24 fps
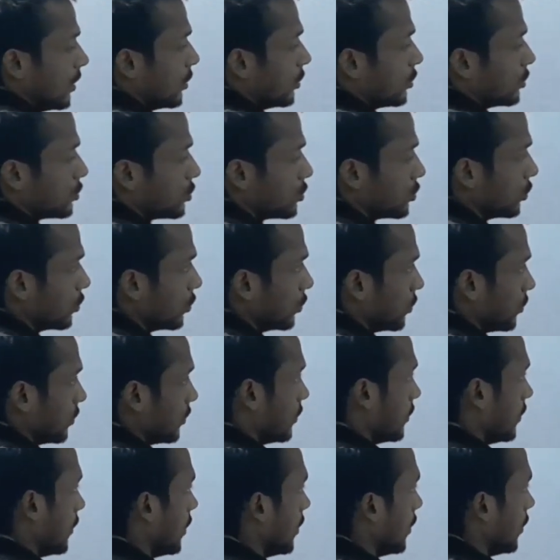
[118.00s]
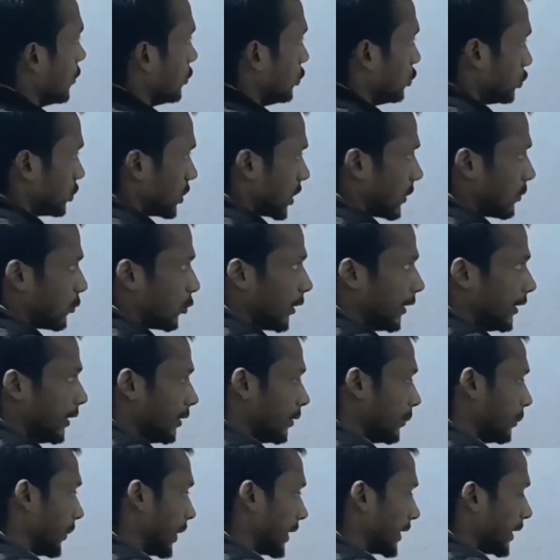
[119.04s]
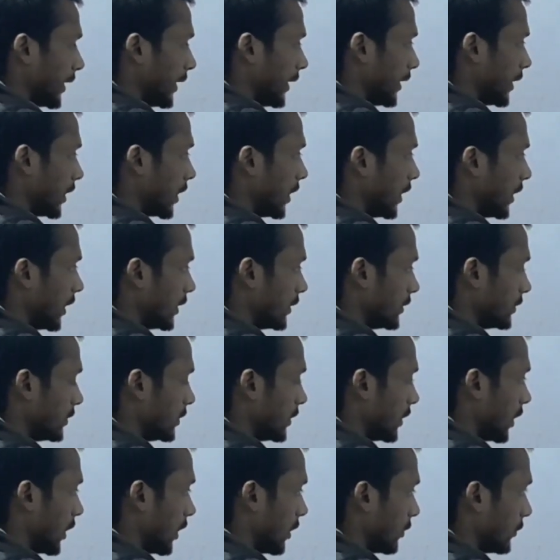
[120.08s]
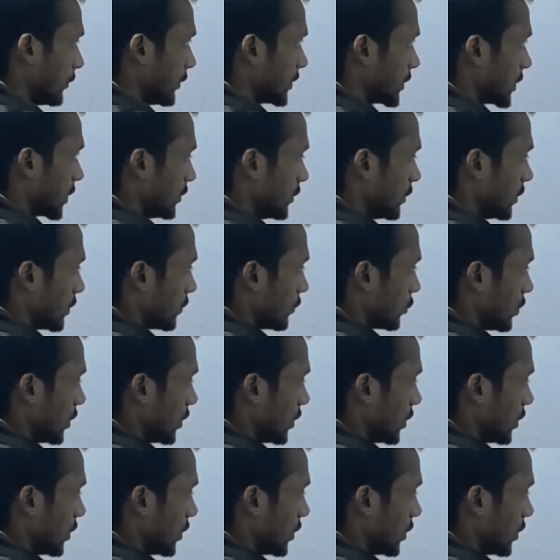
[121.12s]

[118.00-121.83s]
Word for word: सो so, दूसरा पॉइंट मकैनिकल एनर्जी ऑलवेज कंजर्व होता